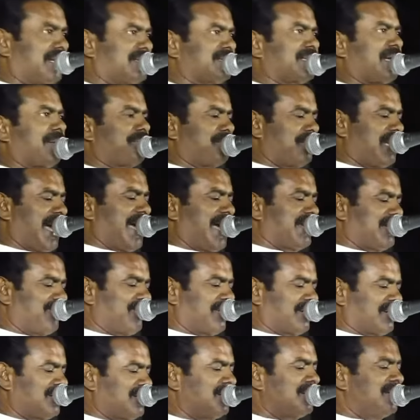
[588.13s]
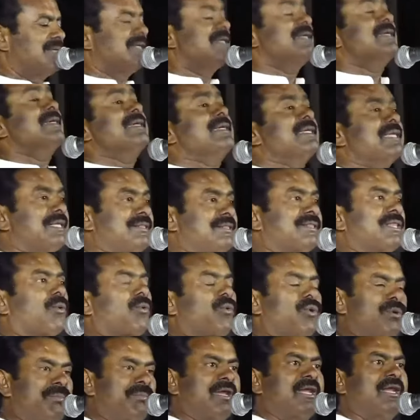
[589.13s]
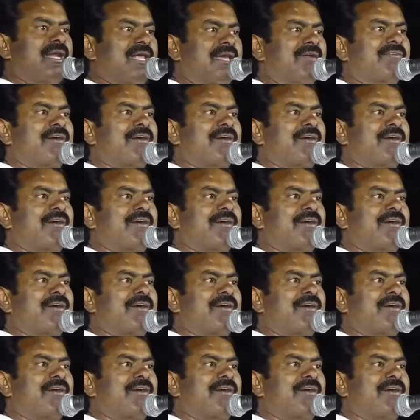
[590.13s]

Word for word: என் தம்பி அறிவன் இந்த உண்மையிலே